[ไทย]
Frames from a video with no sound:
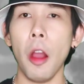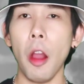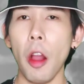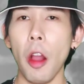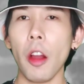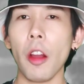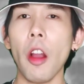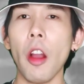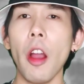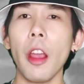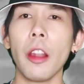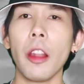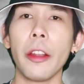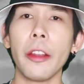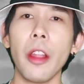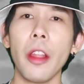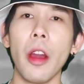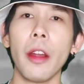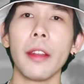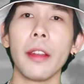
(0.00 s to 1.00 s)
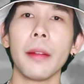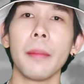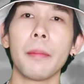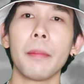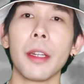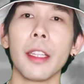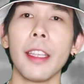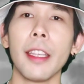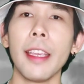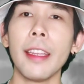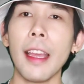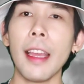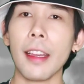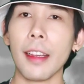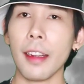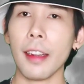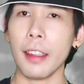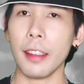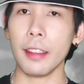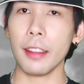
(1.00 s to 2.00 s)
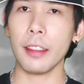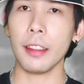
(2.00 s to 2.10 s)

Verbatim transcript: หอคอยลอนดอนประเทศอังกฤษ